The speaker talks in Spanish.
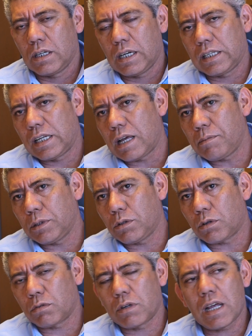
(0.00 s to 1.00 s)
en el
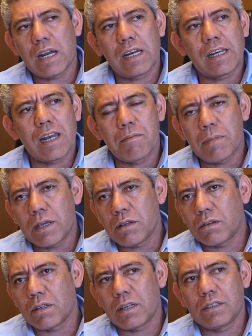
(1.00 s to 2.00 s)
ámbito rural, en el
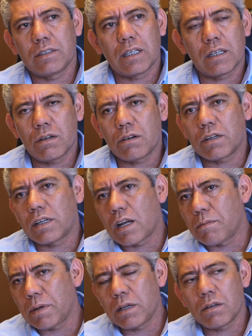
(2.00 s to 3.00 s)
medio del interior, en
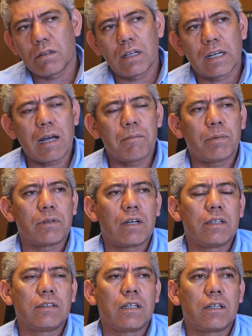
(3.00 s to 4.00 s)
el medio del campo, en
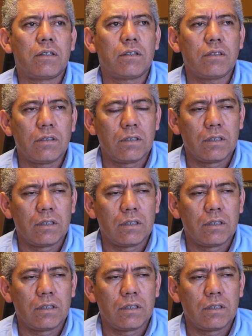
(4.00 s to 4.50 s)
el interior,